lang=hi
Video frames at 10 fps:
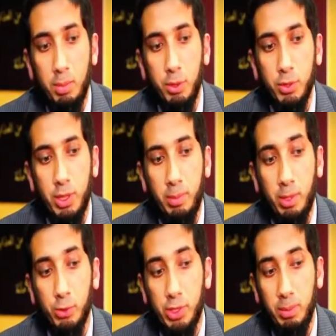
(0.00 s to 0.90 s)
फिर उसके
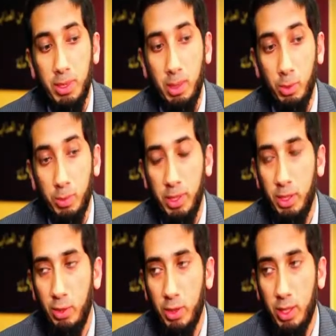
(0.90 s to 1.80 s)
बाद उससे भी दिल मुतमिन
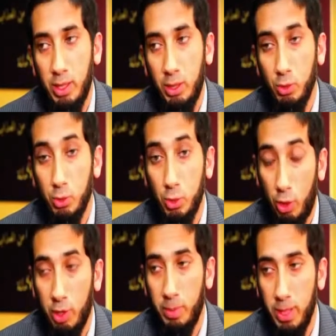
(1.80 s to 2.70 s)
नहीं हो रहा था कि कुछ
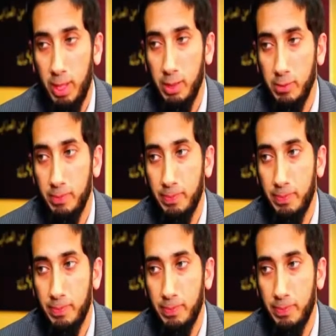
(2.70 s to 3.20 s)
और भी है